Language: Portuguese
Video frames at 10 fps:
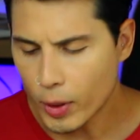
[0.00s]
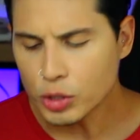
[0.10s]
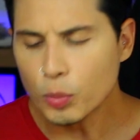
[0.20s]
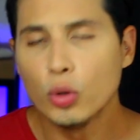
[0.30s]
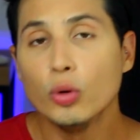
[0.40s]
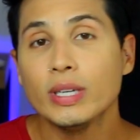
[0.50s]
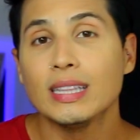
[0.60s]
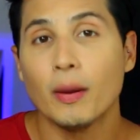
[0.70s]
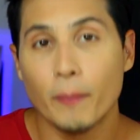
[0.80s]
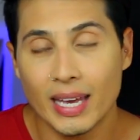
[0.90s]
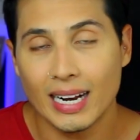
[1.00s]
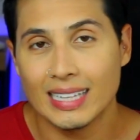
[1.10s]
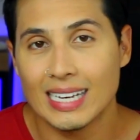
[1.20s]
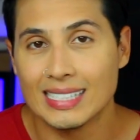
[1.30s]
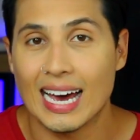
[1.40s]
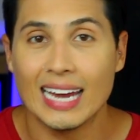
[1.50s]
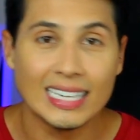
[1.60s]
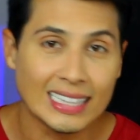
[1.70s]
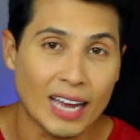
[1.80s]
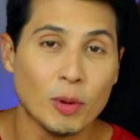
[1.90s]
Próximo look também é lá da Zara,
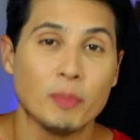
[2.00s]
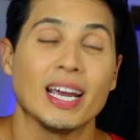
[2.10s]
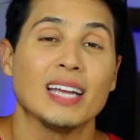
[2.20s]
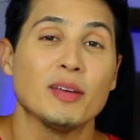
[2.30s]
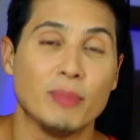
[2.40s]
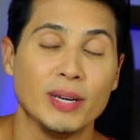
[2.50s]
ele tá numa pegada